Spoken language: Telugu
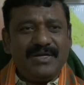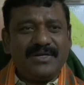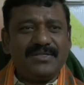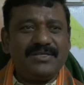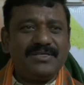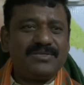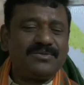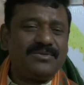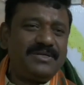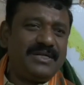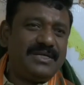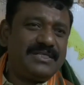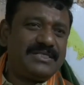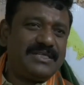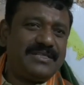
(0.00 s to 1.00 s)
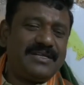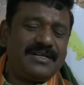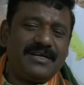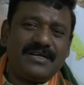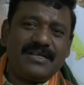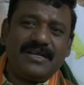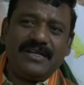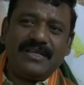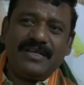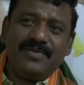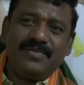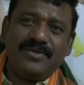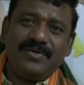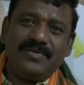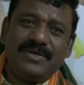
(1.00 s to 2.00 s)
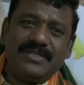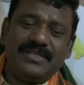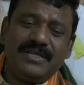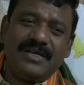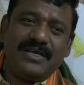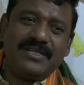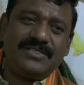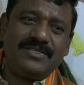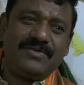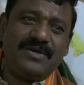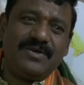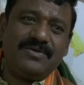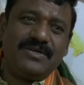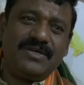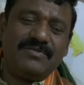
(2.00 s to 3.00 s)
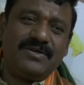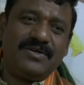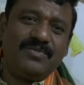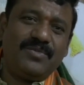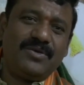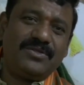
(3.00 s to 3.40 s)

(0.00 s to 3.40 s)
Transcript: బెల్ట్ తీసుకుంటే నీకు చెదర్గట్ కాడికి వెళ్ళి మొదలు పెడితే నగర శివాలు ఉన్నటువంటి